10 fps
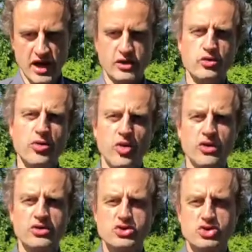Eine
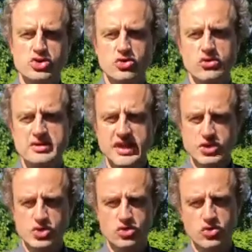hypochondrische Störung ist eine
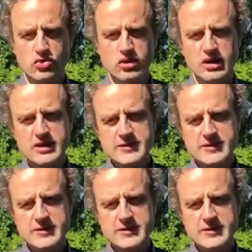Störung,